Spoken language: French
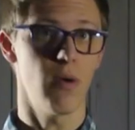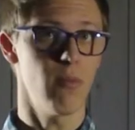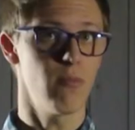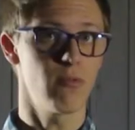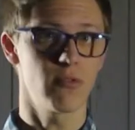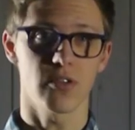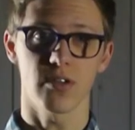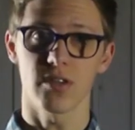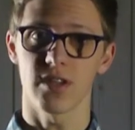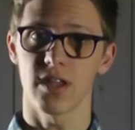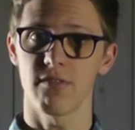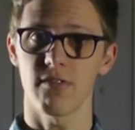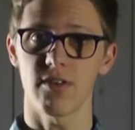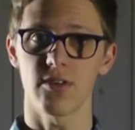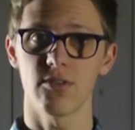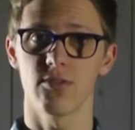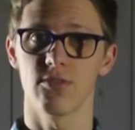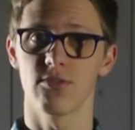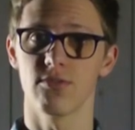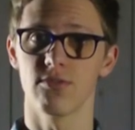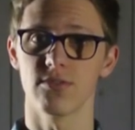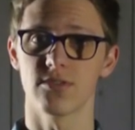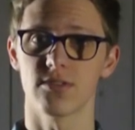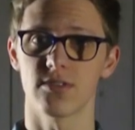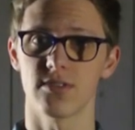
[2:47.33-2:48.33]
Pas besoin d'avoir
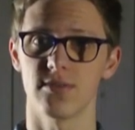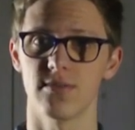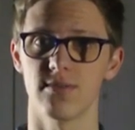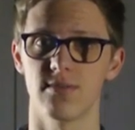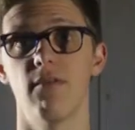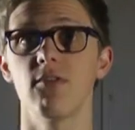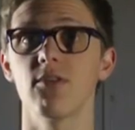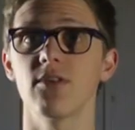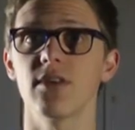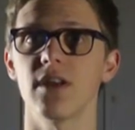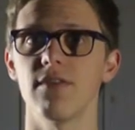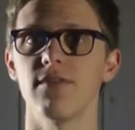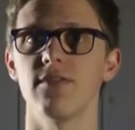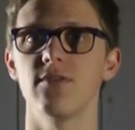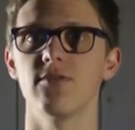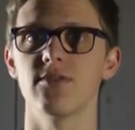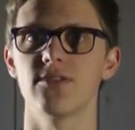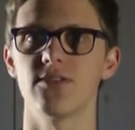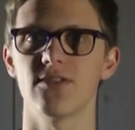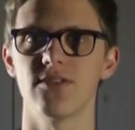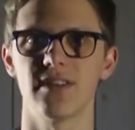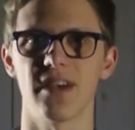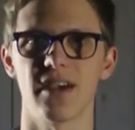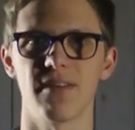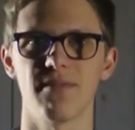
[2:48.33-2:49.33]
de compte. Avant que la
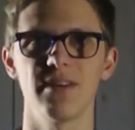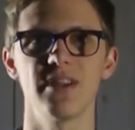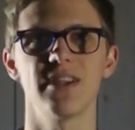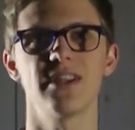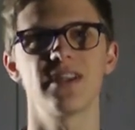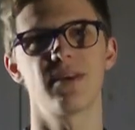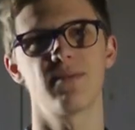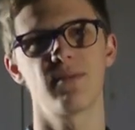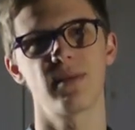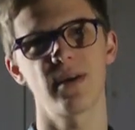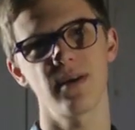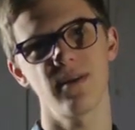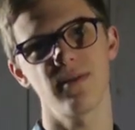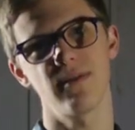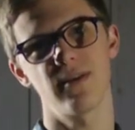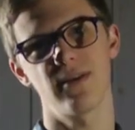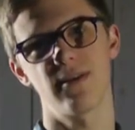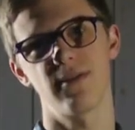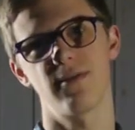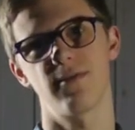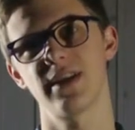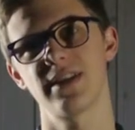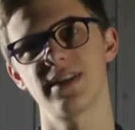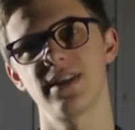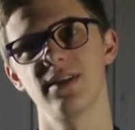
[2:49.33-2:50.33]
vidéo se termine,
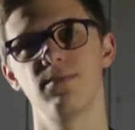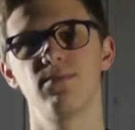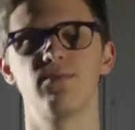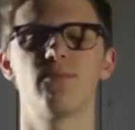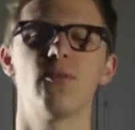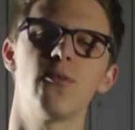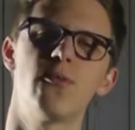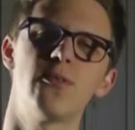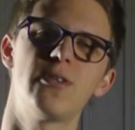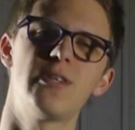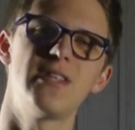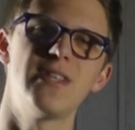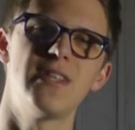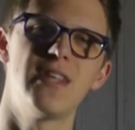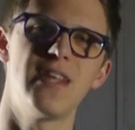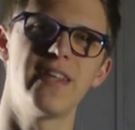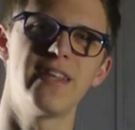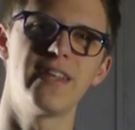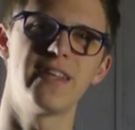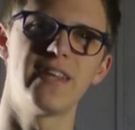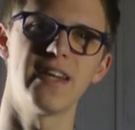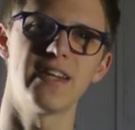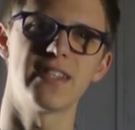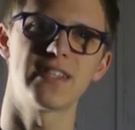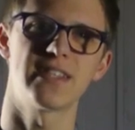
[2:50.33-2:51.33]
j'aimerais placer une petite
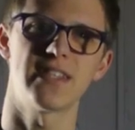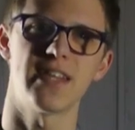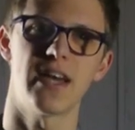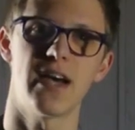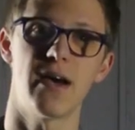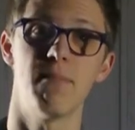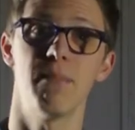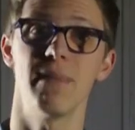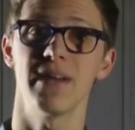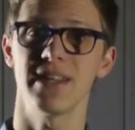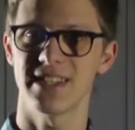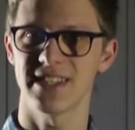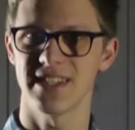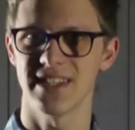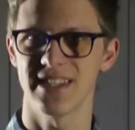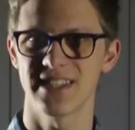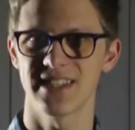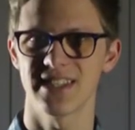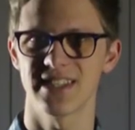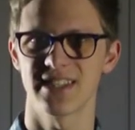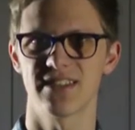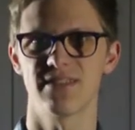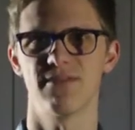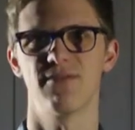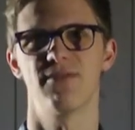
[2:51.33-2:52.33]
dédicace à
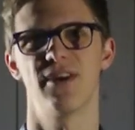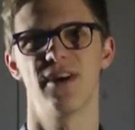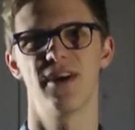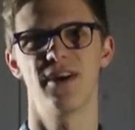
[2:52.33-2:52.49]
Mathias.